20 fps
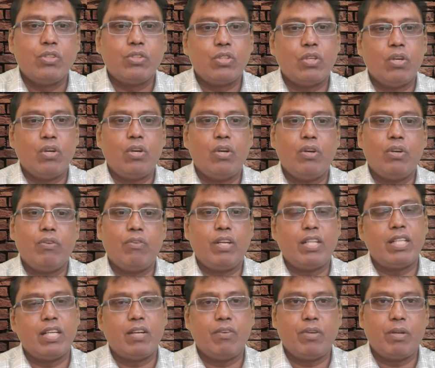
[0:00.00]
ஸோ இவ்வளோ
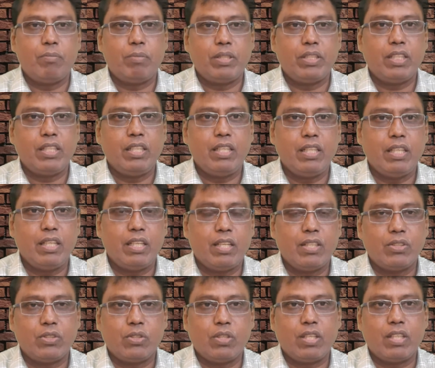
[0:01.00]
தான் அவரை பற்றி
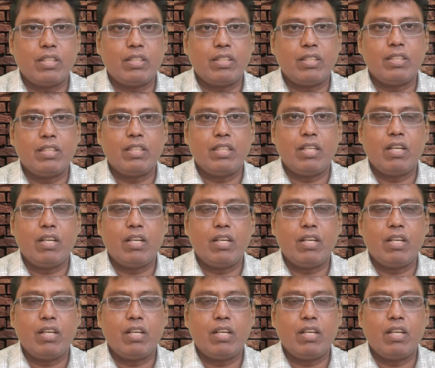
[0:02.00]
நான் சொல்கிறதுக்கு